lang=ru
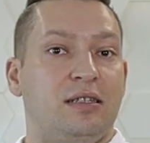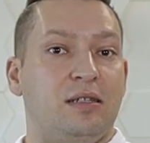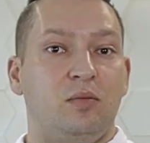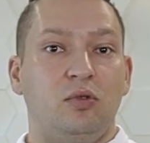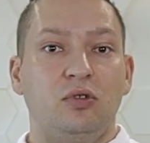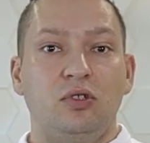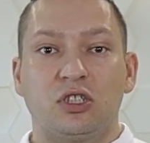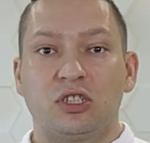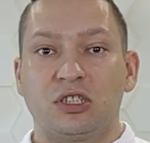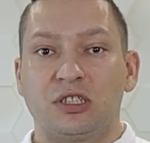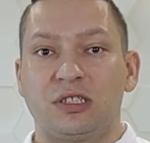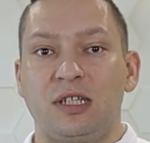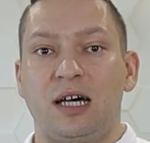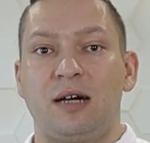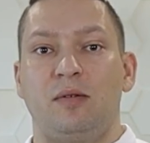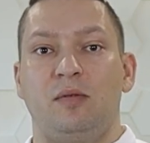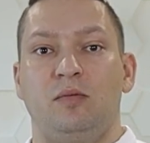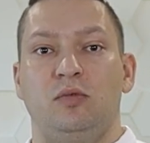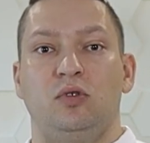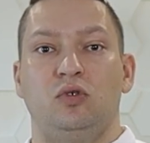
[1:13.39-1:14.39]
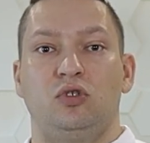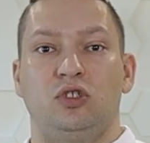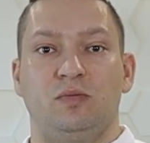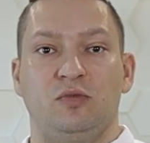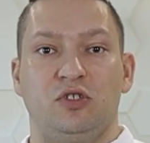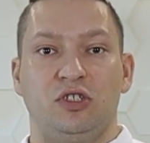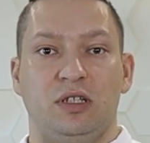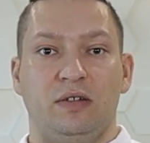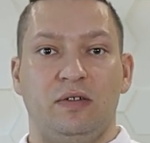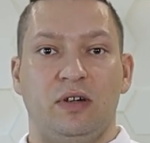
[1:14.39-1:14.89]
ты будешь самым
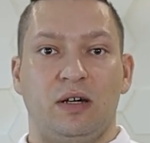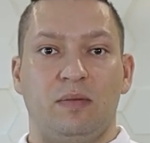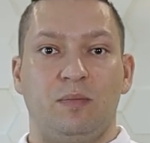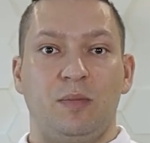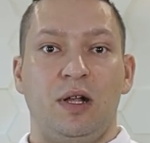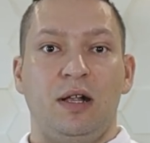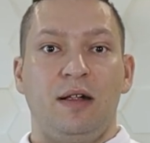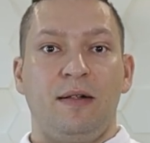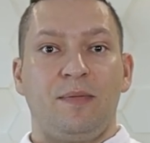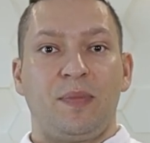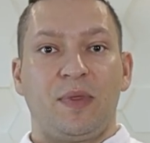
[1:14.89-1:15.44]
лучшим человеком,